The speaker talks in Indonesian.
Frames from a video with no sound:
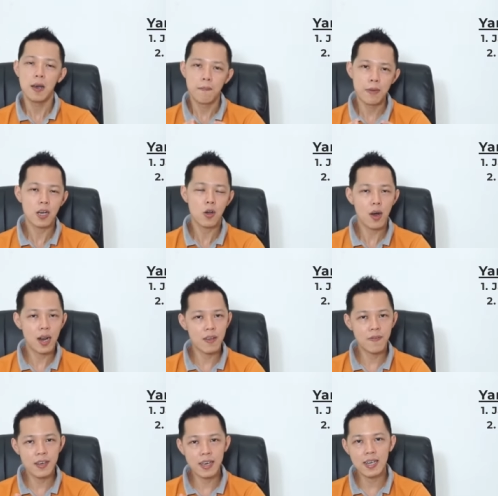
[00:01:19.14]

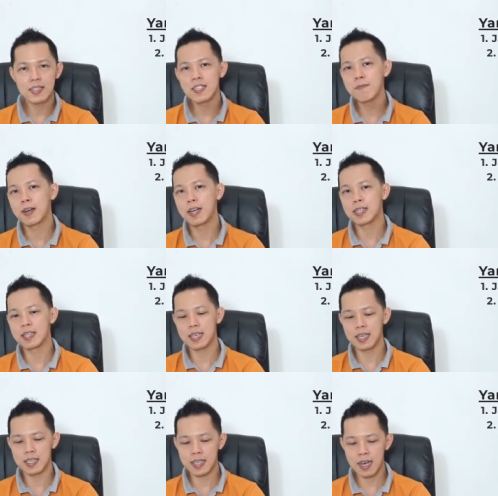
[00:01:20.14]
Mengkualifikasi berarti
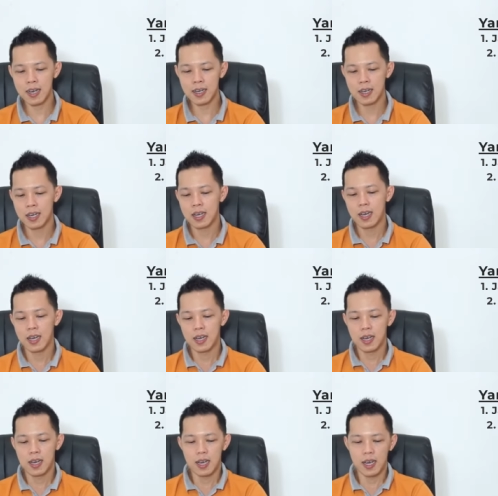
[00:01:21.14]
kita
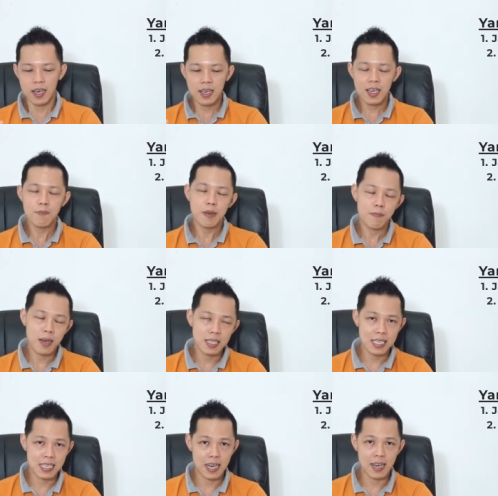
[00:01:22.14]
ingin
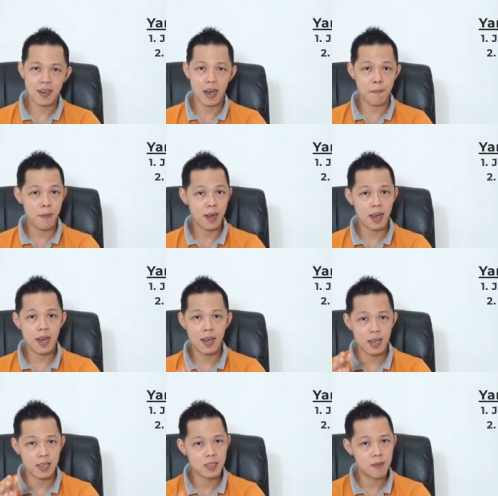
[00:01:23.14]
memastikan apakah
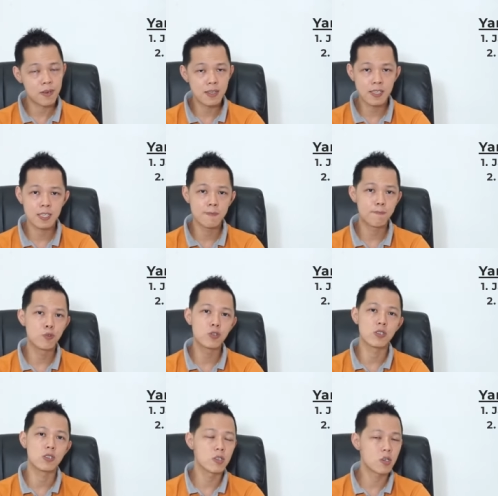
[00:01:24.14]
customer
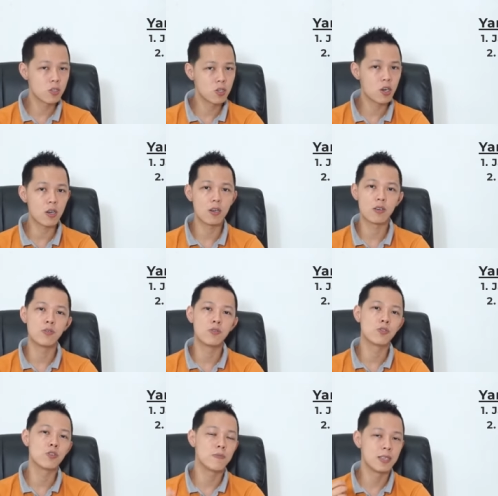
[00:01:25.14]
tersebut cocok
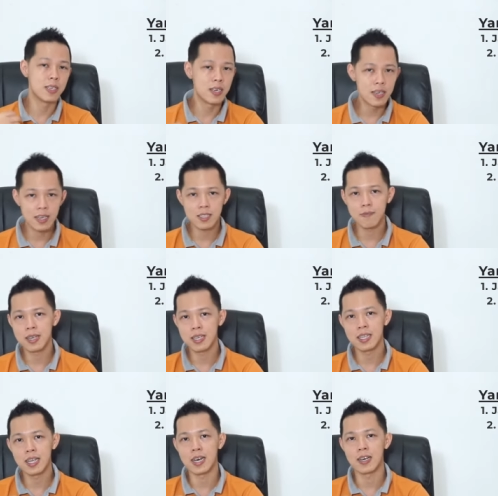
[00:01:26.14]
untuk menjadi customer
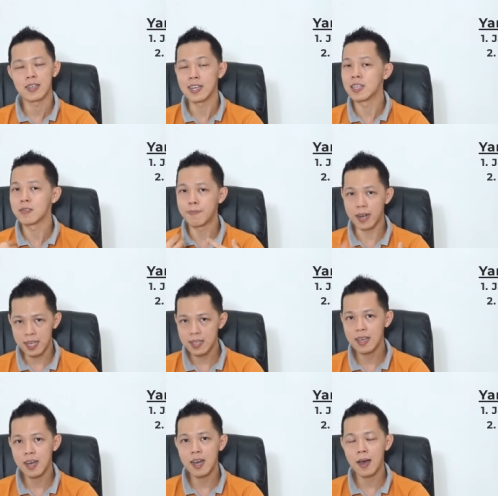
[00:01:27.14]
kita dan
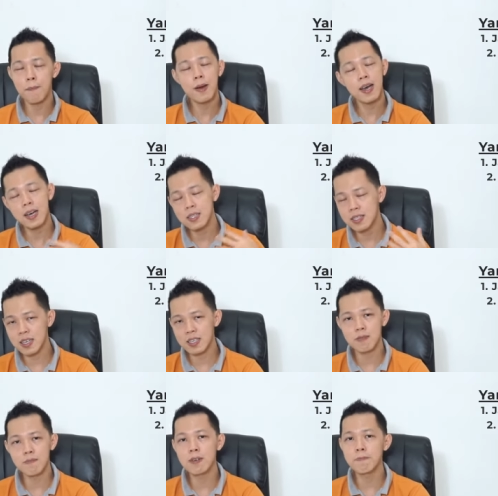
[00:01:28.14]
sebaliknya apakah si
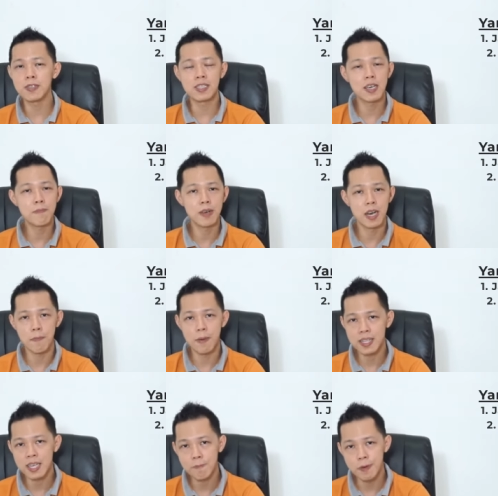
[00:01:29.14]
customer bisa
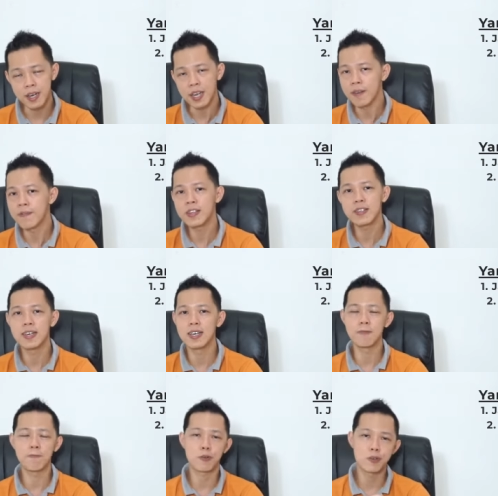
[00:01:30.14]
mendapatkan benefit
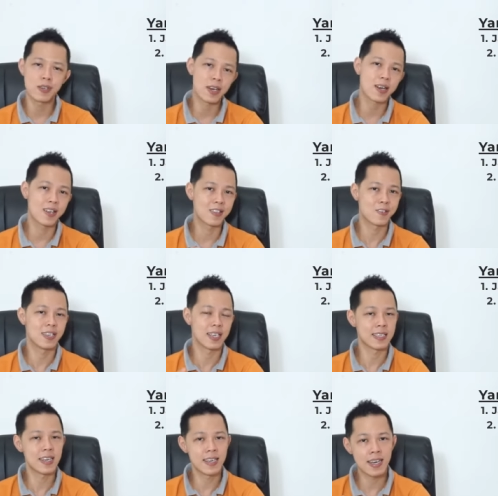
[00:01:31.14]
dari produk atau
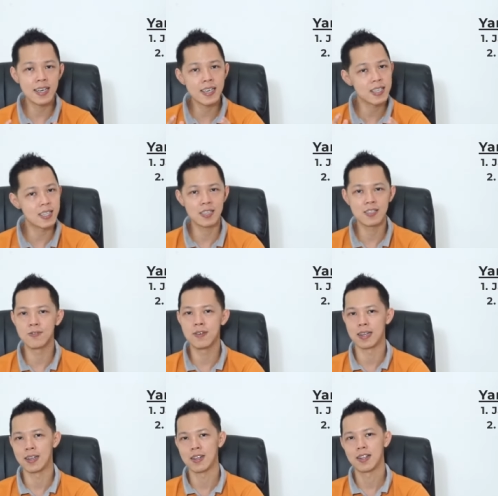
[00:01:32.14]
jasa yang kita
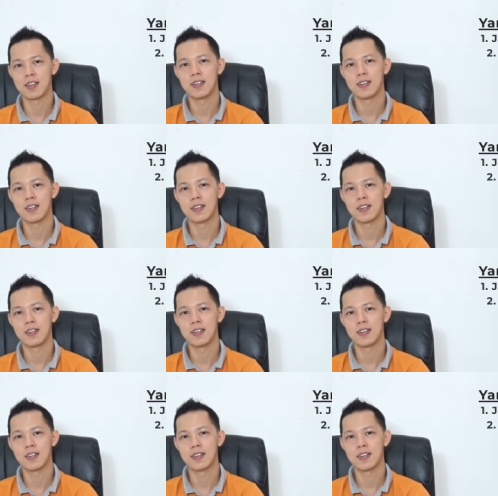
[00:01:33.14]
jual.